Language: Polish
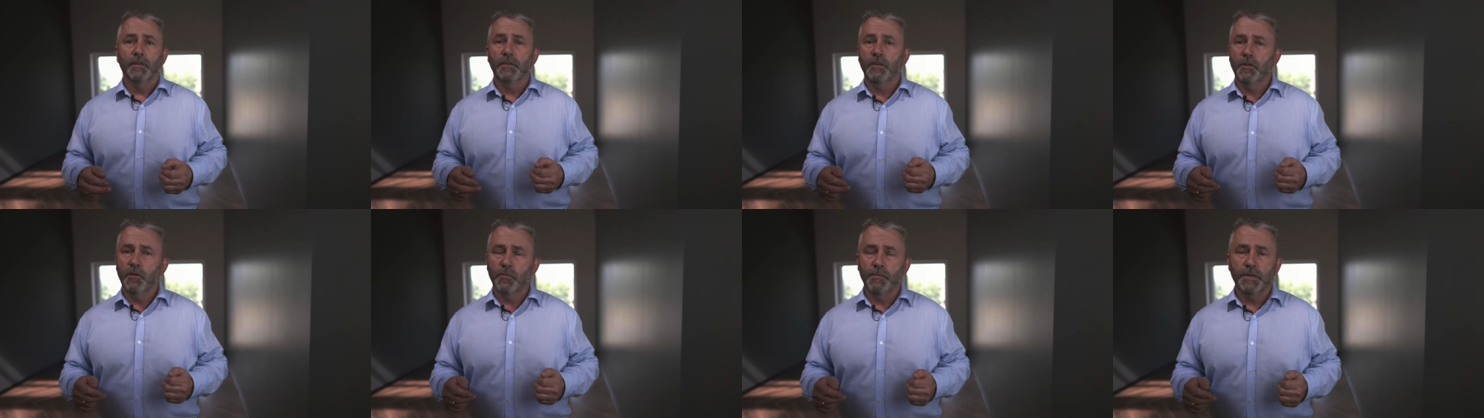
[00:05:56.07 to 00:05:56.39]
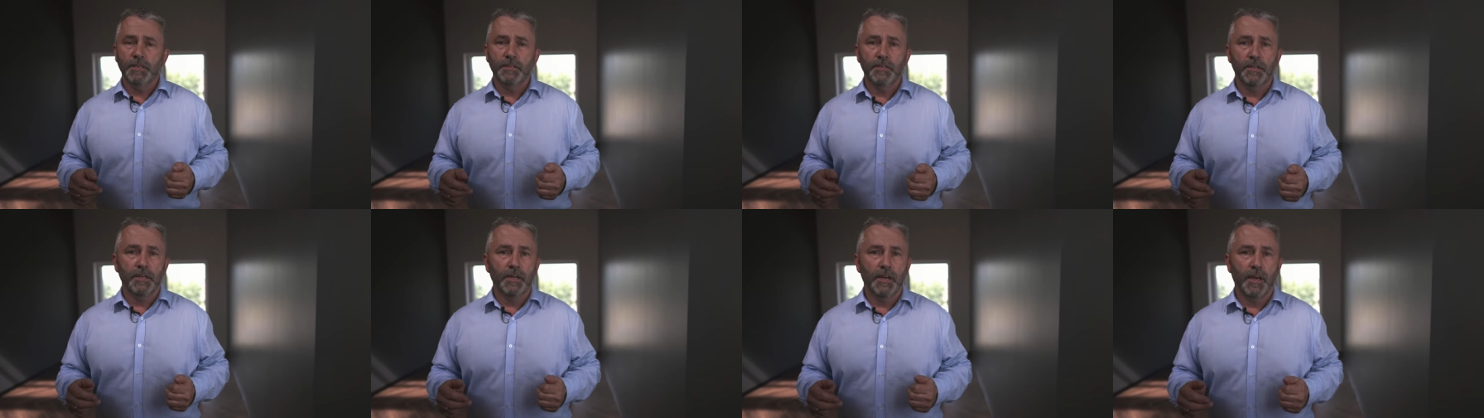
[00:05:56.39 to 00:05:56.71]

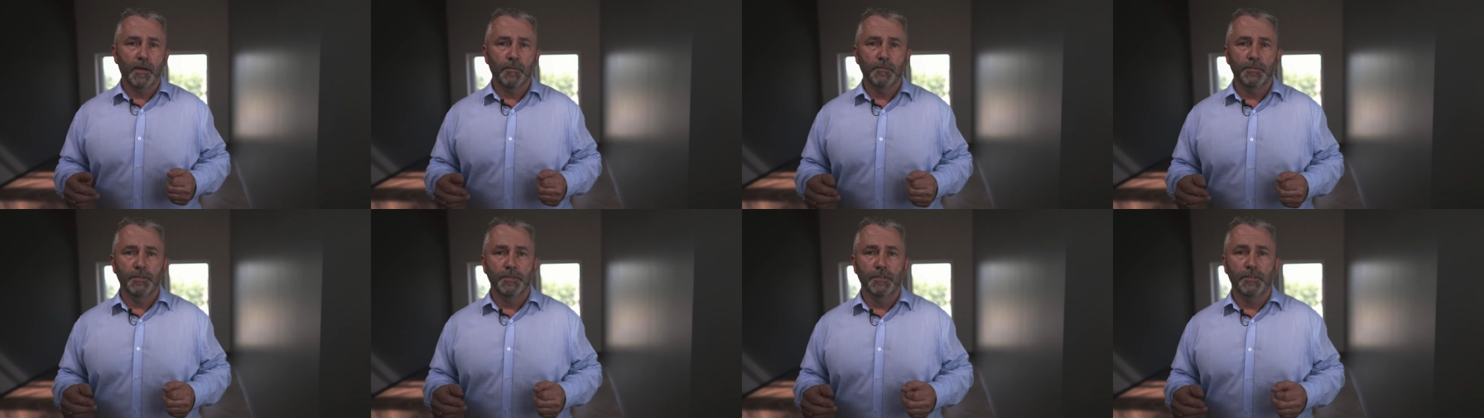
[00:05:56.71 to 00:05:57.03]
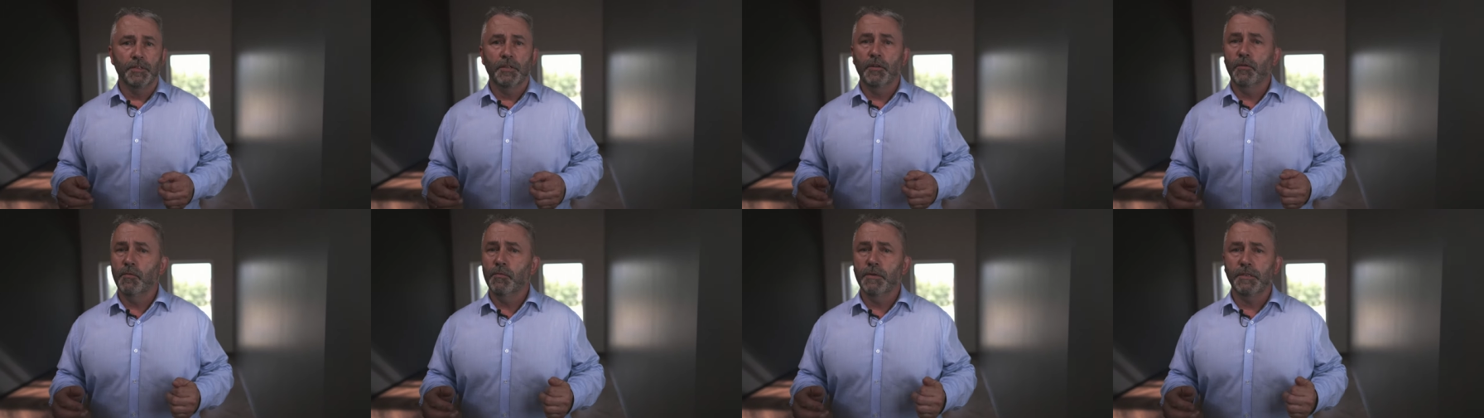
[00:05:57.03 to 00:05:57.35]
kilometry kabli,
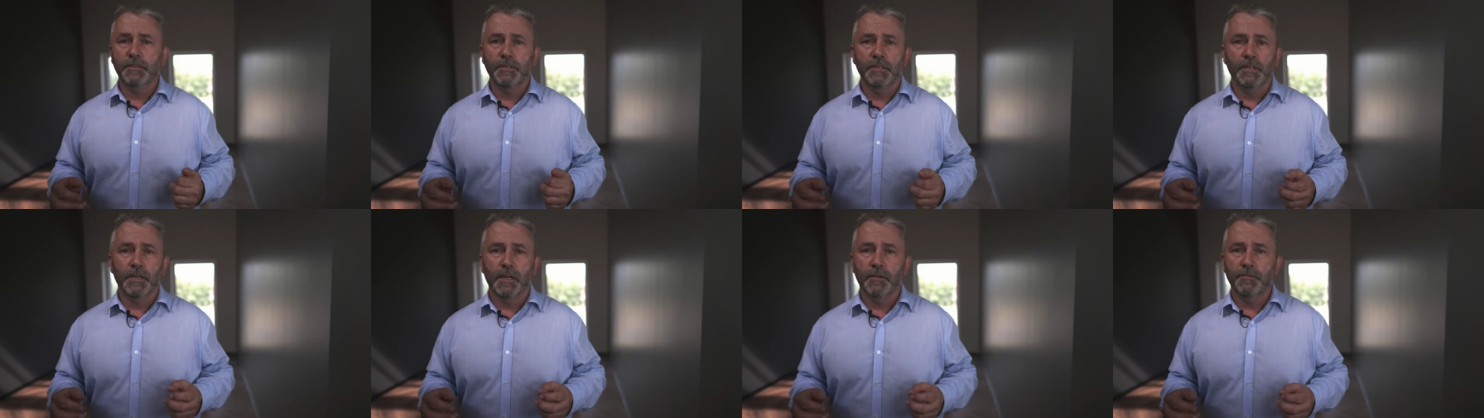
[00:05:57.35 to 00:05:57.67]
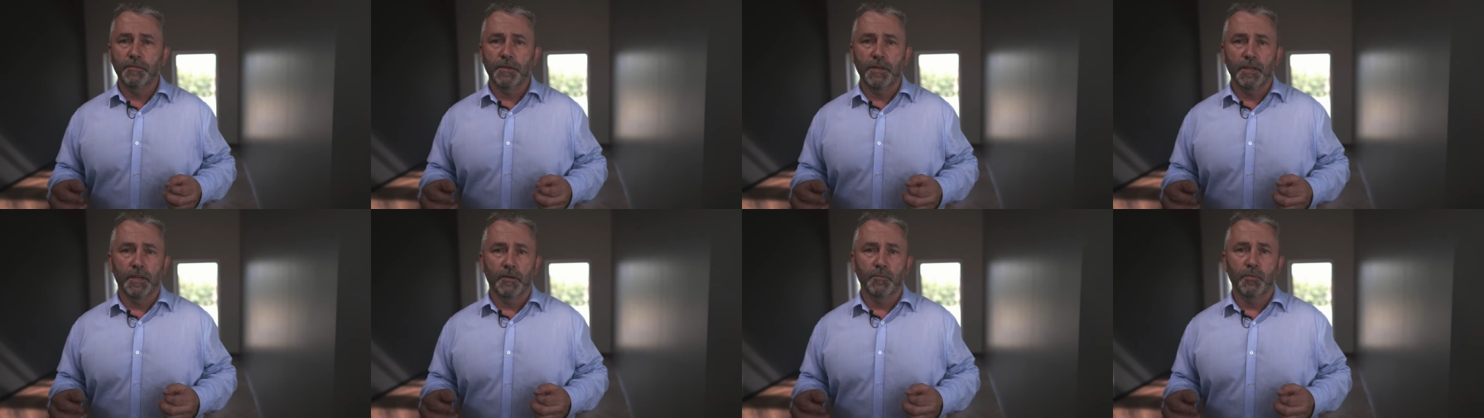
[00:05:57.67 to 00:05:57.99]
kilometry
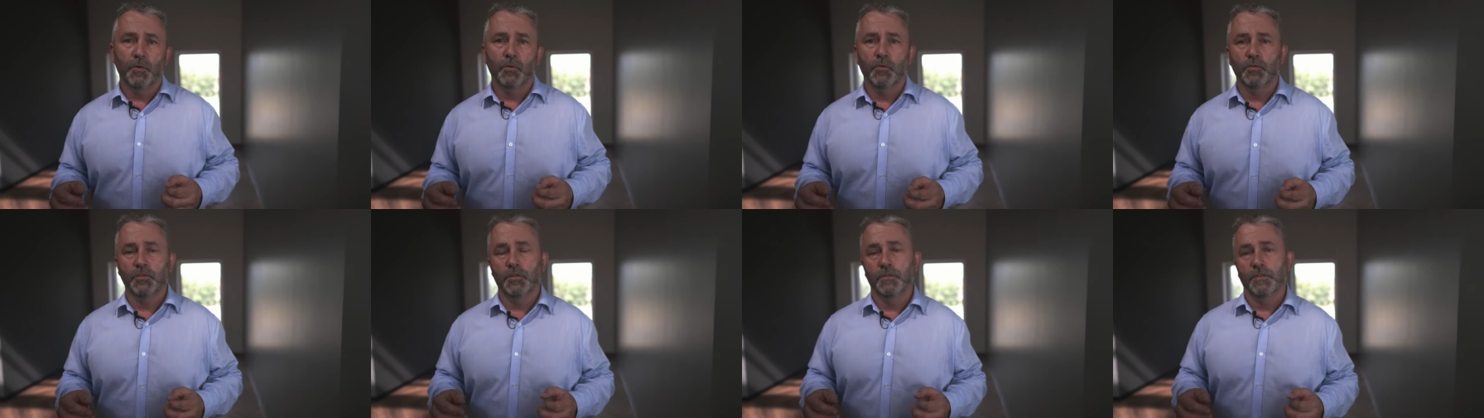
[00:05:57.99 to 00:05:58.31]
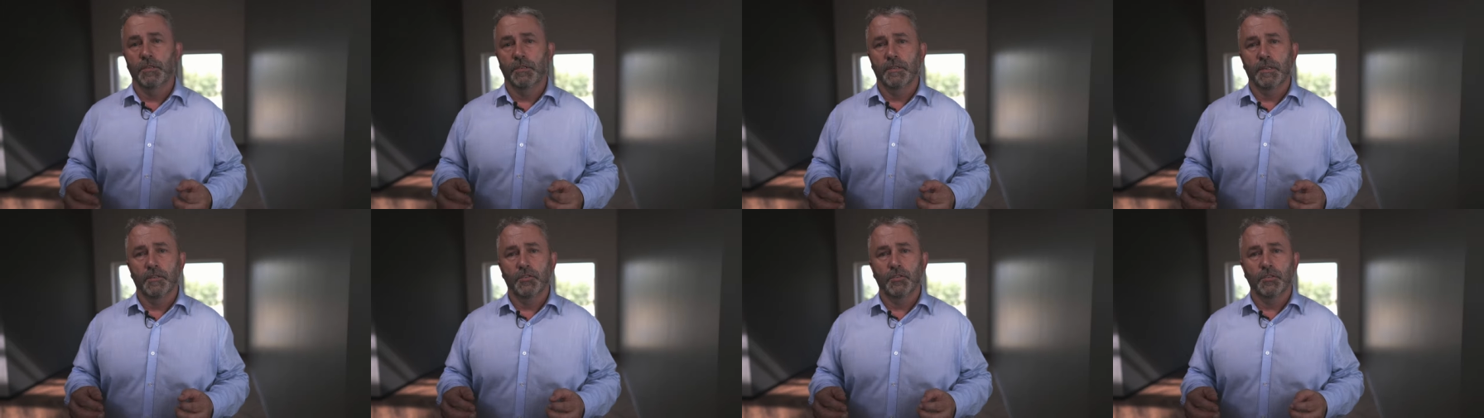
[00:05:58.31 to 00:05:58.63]
kafelek
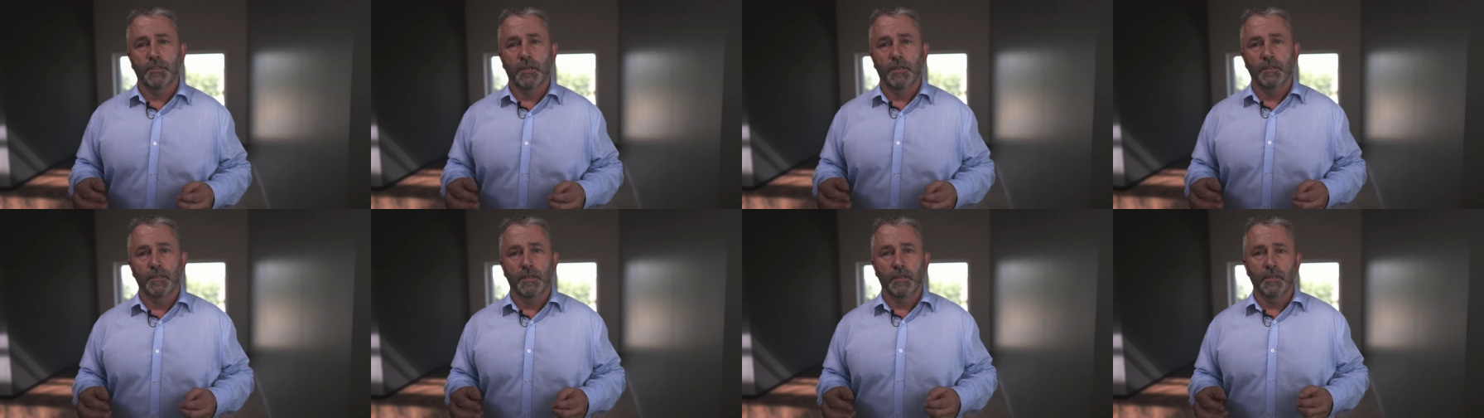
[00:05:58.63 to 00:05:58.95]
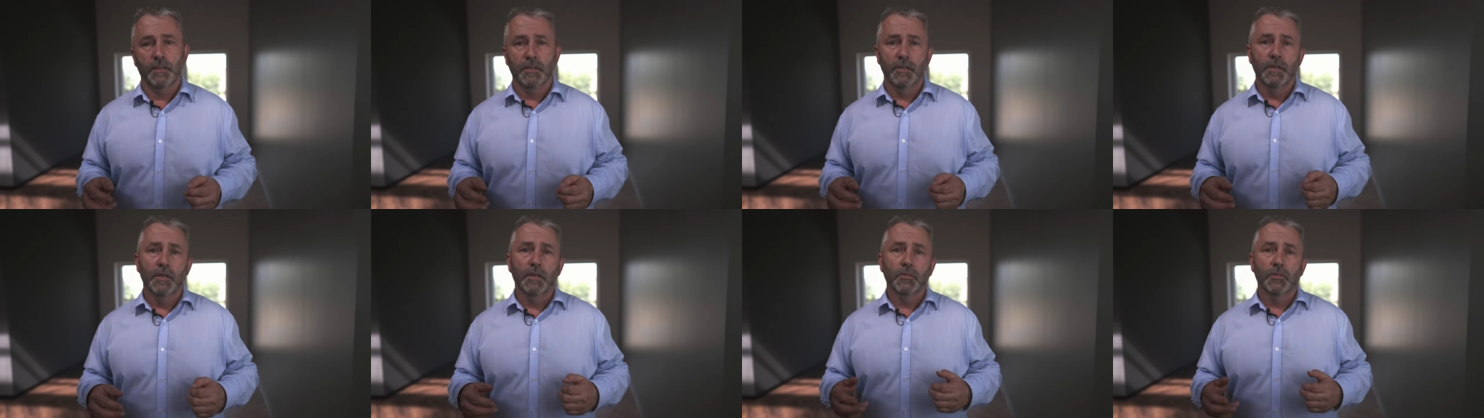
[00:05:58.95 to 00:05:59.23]
położonych na ścianach.